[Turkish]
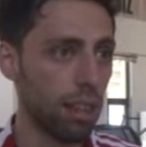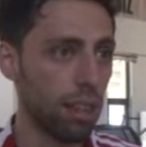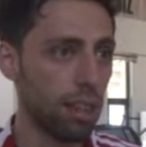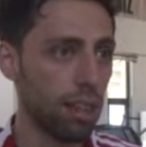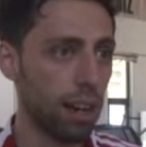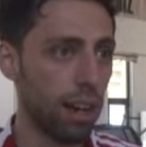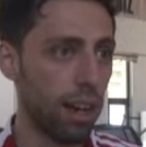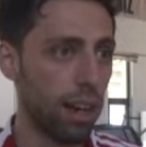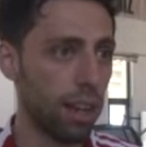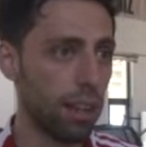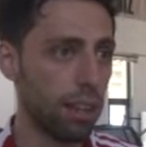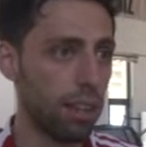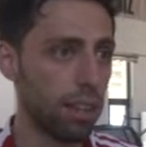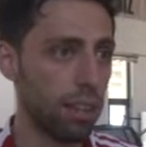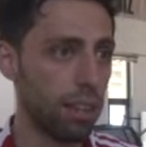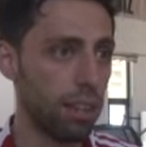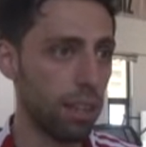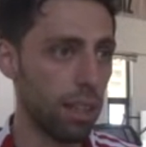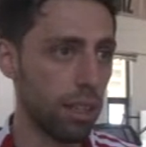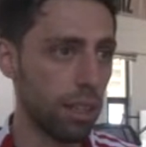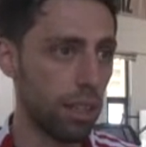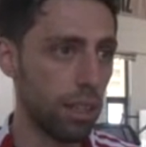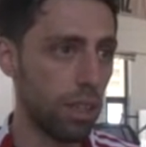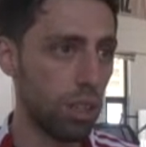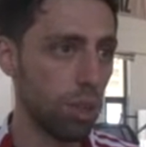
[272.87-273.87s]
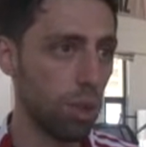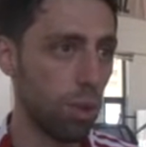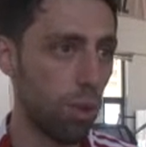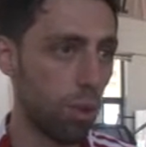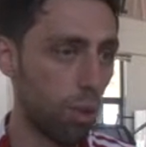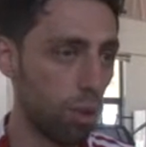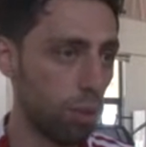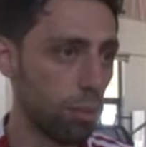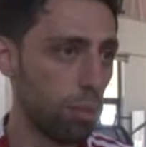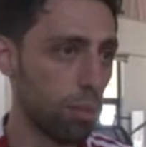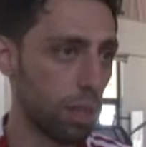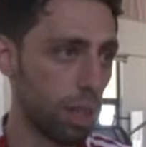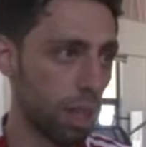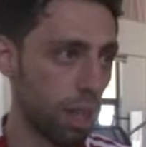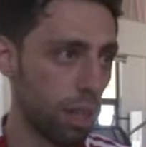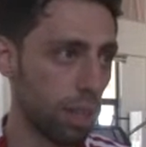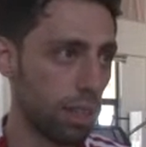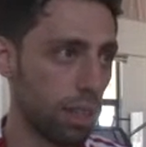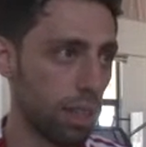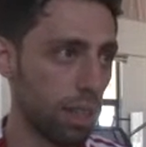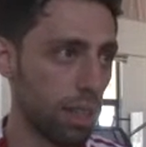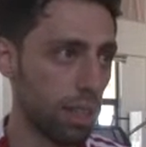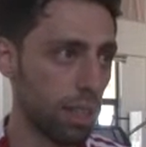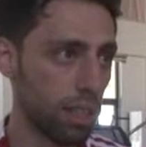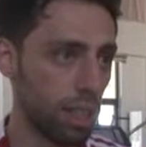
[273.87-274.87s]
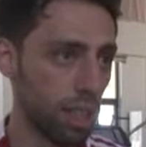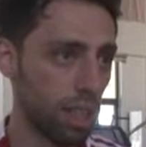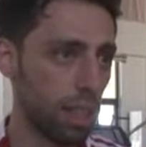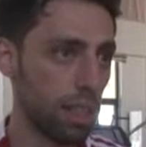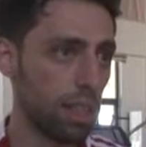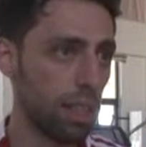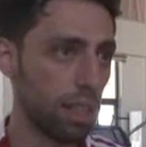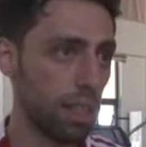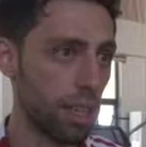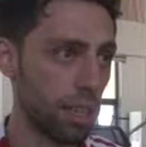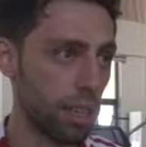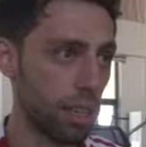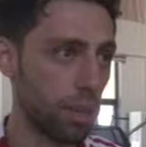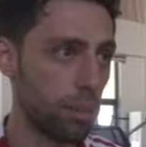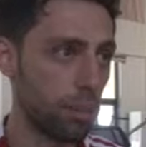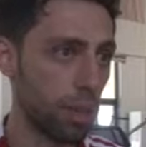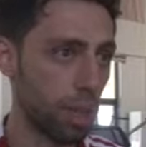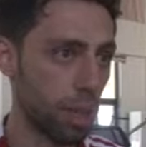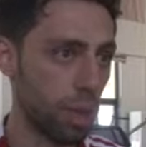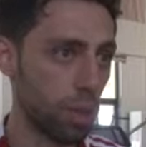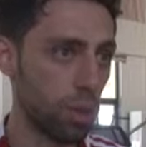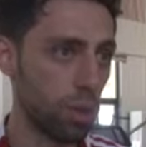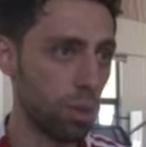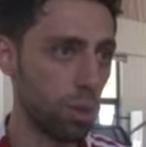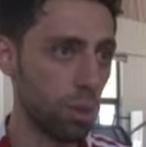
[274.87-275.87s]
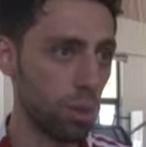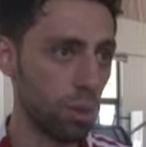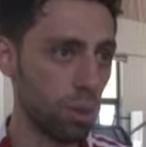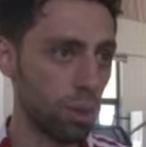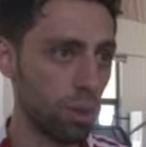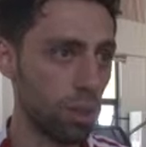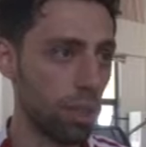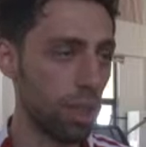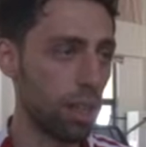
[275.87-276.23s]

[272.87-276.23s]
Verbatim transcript: tarihte hiç olmayan dereceleri getirmek istiyoruz.